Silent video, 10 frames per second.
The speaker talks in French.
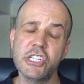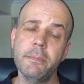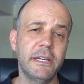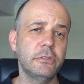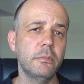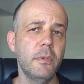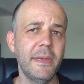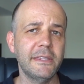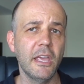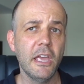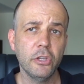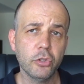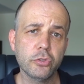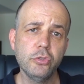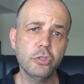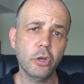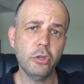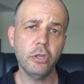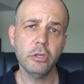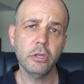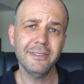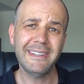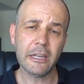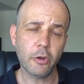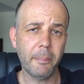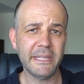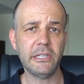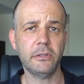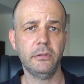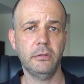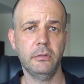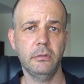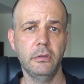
J'ai pas le temps de me mettre dans une zone d'incompétence.